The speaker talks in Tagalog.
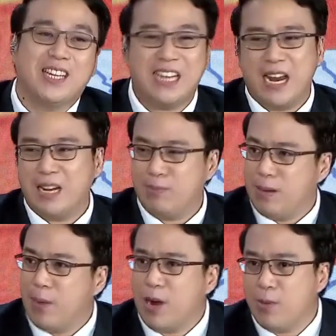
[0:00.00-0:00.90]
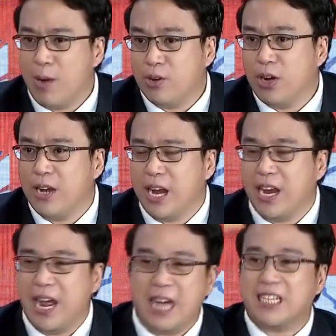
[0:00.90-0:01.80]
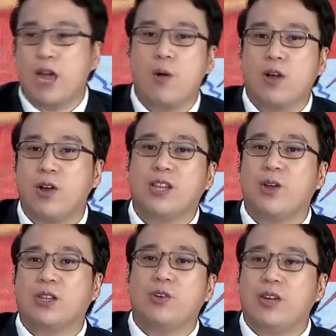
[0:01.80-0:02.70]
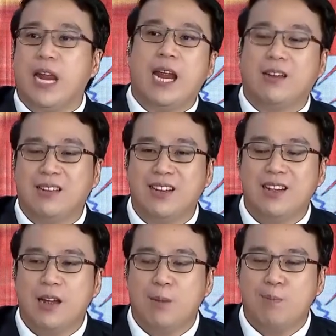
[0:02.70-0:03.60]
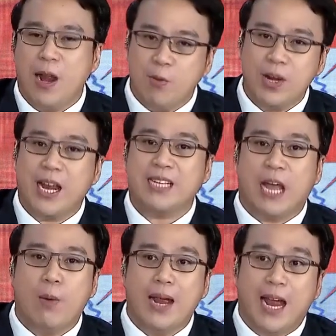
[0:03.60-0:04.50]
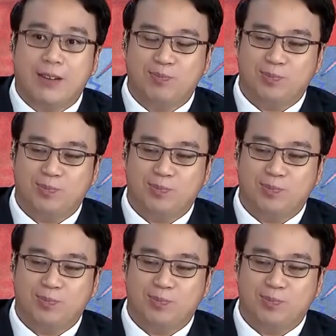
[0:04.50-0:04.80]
Kasi, bayo, bayo ko narinig, asawa ko ito, attorney. Uh. Paano mo naging asawa yan?